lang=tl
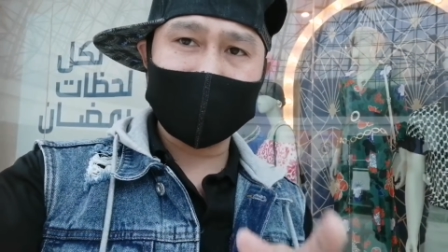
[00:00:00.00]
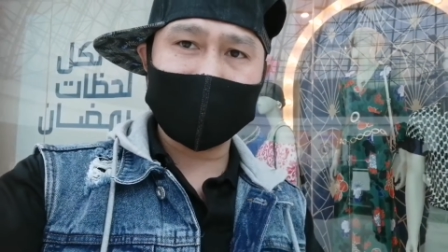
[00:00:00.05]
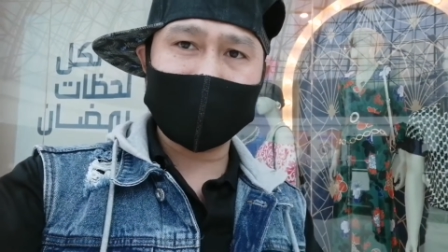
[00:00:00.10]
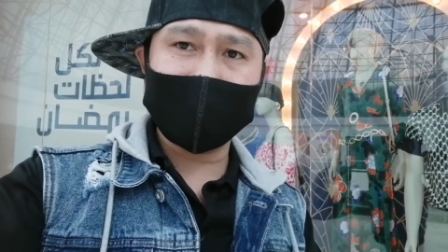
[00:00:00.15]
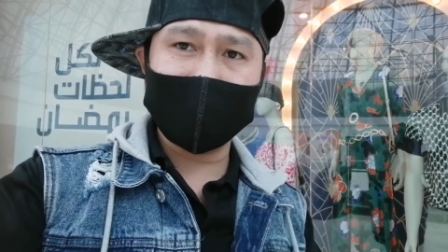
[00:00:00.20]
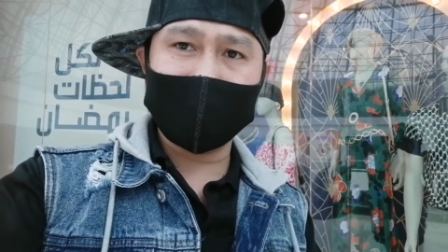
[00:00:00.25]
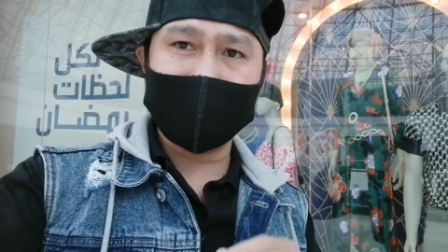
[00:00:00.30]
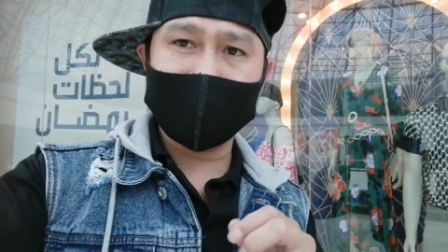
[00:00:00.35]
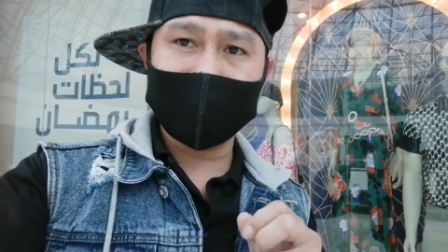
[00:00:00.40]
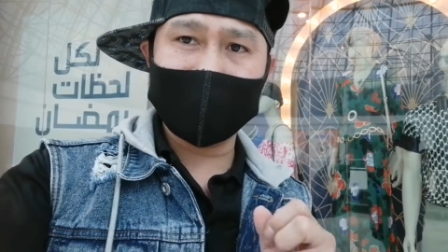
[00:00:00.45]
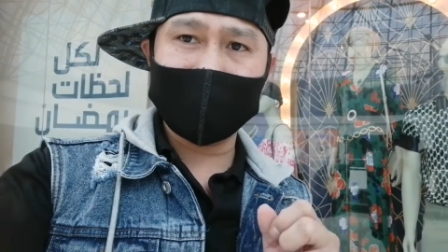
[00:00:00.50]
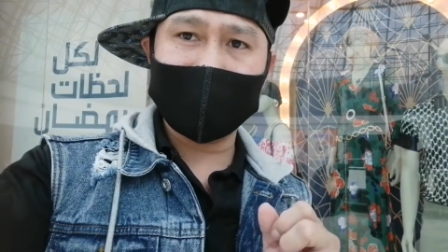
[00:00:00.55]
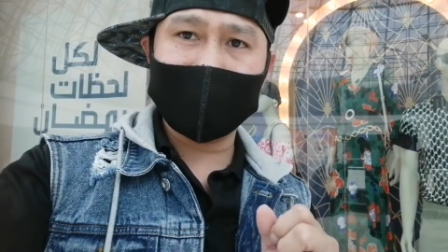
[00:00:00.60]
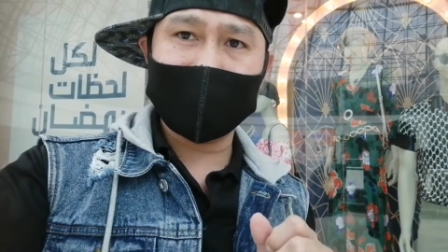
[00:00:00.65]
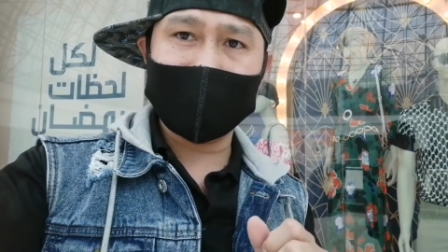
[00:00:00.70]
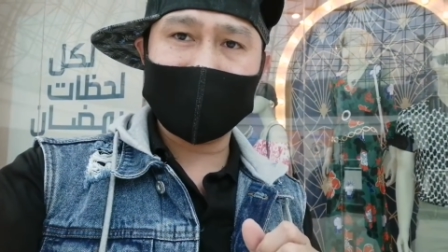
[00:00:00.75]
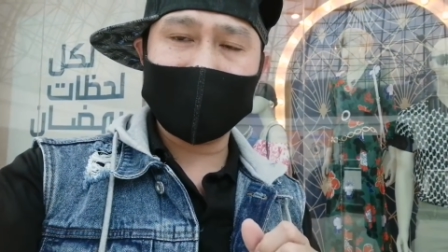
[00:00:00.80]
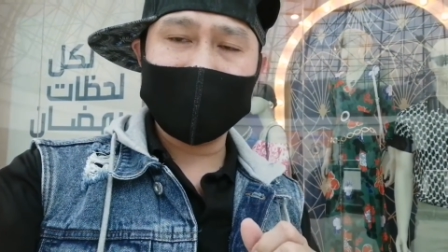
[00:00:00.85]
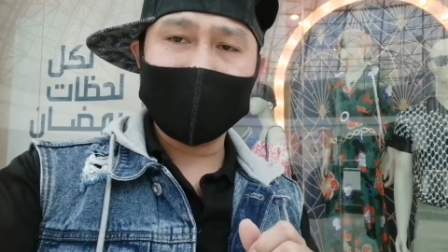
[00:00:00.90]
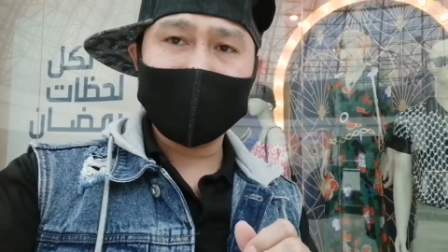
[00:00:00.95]
courtesy by
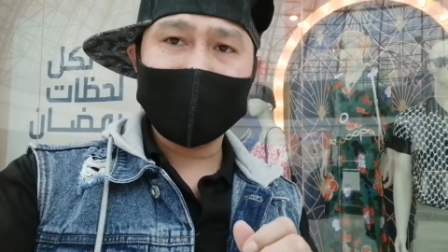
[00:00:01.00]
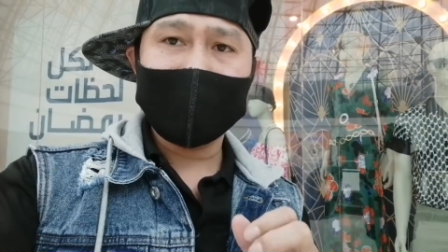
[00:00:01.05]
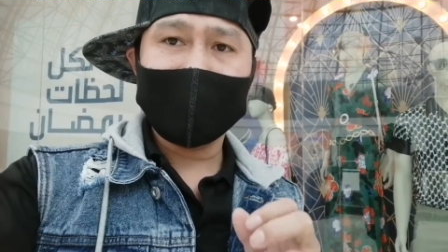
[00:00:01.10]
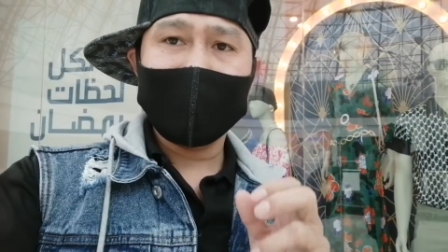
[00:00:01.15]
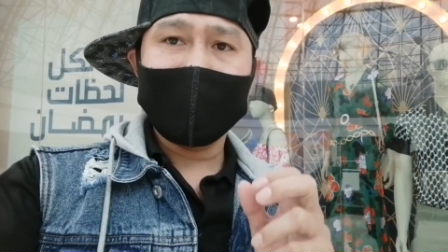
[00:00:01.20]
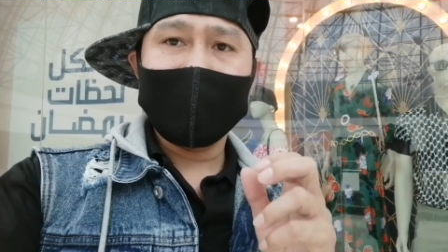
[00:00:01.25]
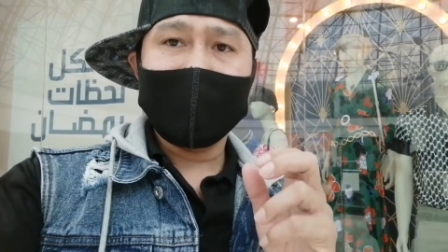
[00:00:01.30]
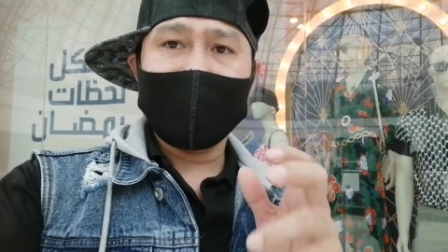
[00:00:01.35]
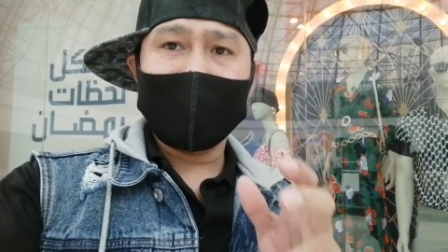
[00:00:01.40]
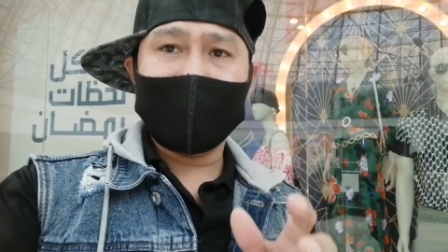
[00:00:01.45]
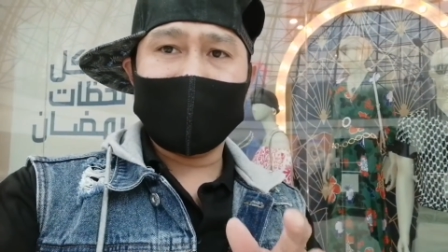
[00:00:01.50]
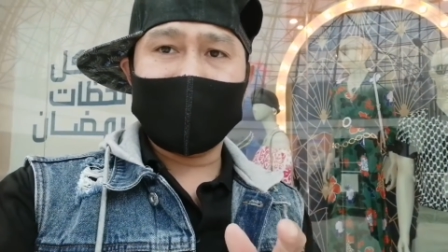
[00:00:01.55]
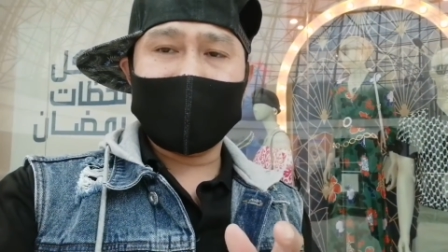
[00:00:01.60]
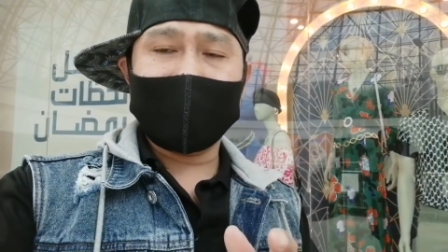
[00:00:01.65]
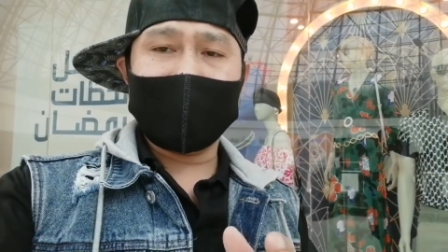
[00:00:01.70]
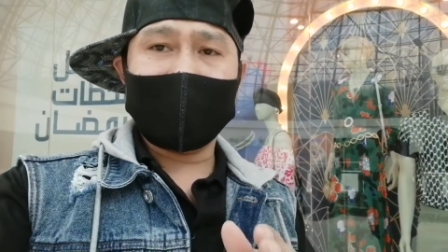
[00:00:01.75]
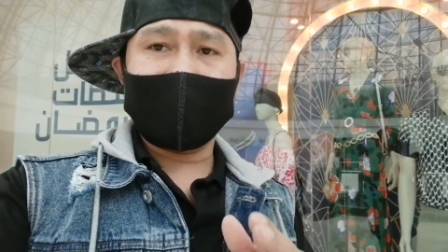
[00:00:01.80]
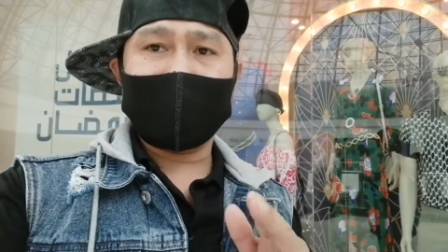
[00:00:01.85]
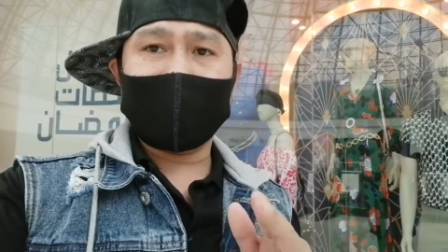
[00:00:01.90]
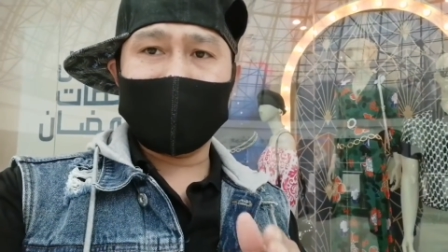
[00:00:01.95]
uh,
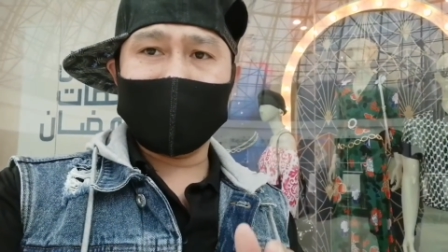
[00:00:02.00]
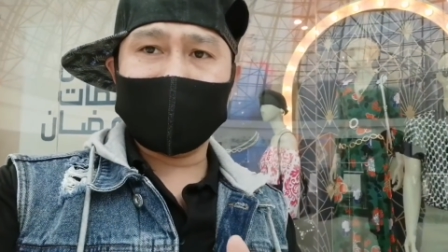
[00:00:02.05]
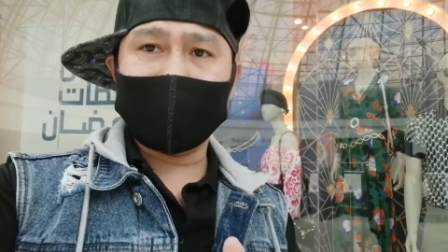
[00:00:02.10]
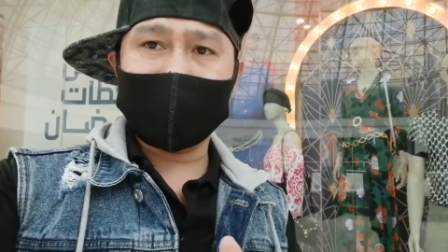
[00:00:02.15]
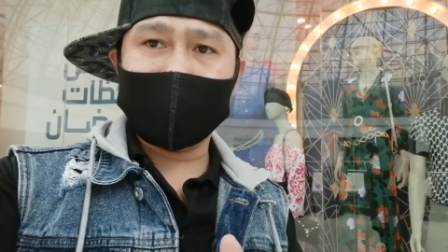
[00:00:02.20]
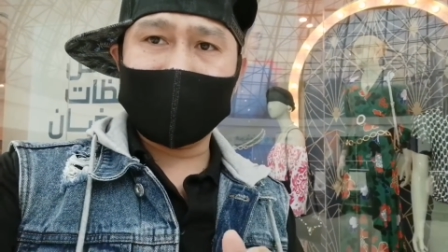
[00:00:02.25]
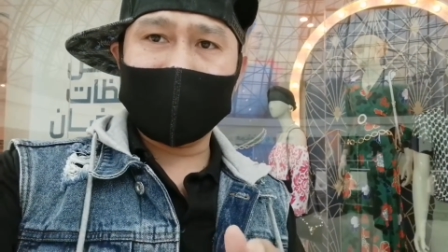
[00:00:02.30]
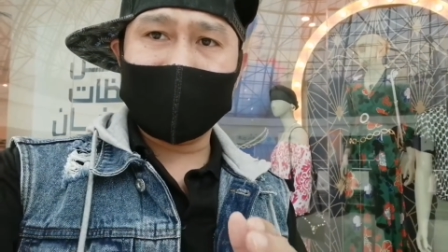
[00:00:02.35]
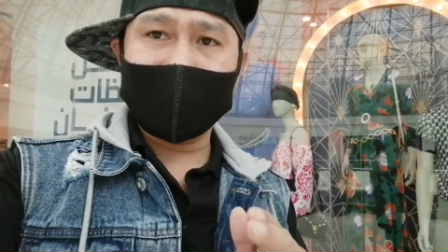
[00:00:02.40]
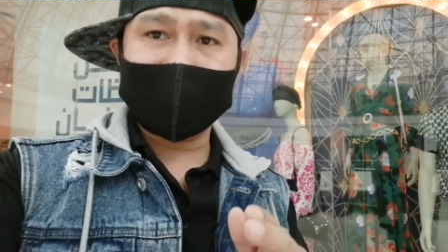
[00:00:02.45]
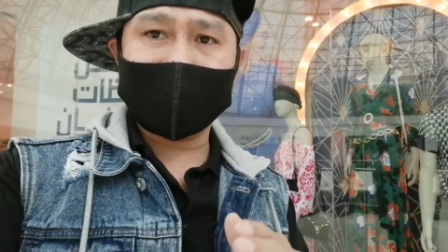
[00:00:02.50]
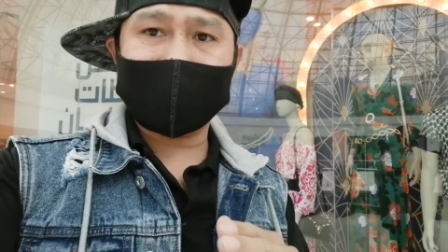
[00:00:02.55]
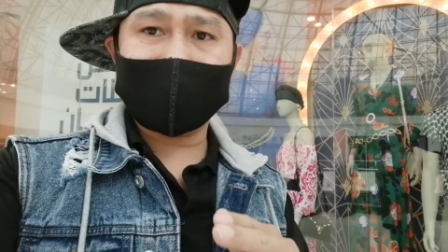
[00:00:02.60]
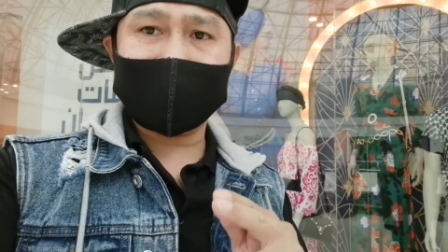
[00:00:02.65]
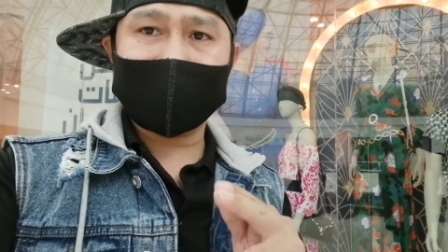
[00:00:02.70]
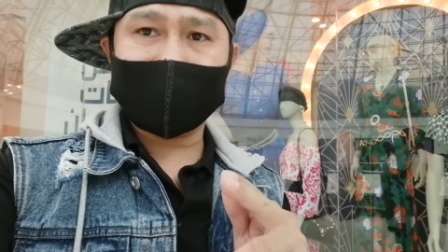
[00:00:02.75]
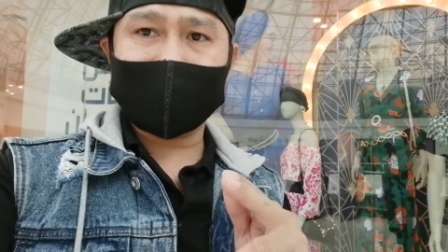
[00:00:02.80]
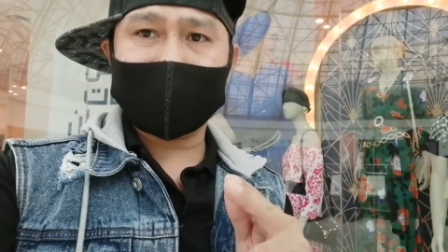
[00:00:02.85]
uh, Quadro Alas